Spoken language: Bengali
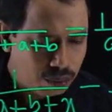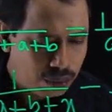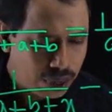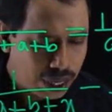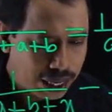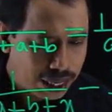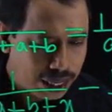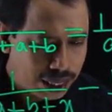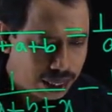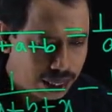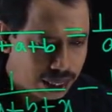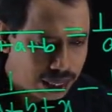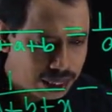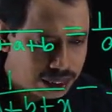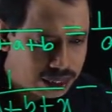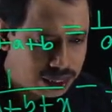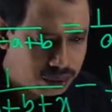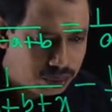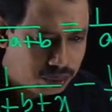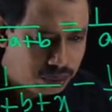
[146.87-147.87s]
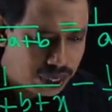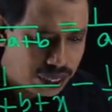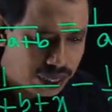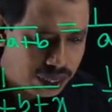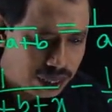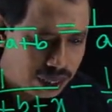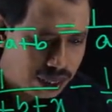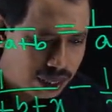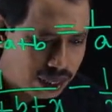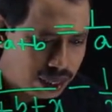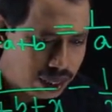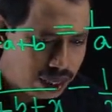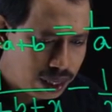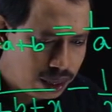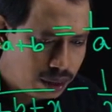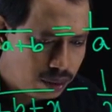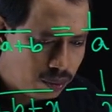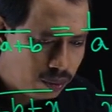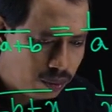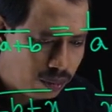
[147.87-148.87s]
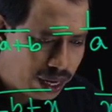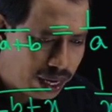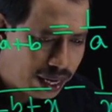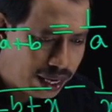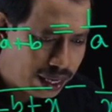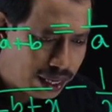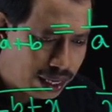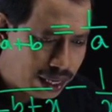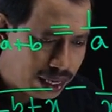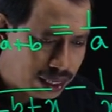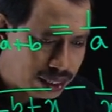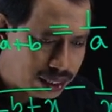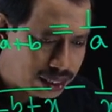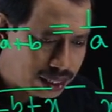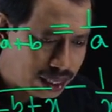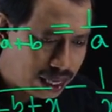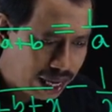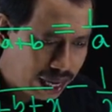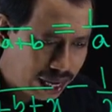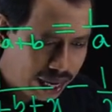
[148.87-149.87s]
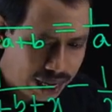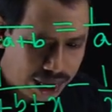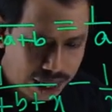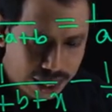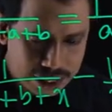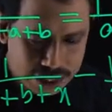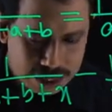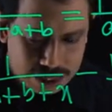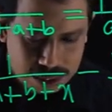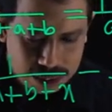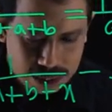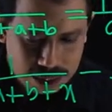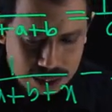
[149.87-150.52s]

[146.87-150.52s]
মাইনাস বি মাইনাস এক্স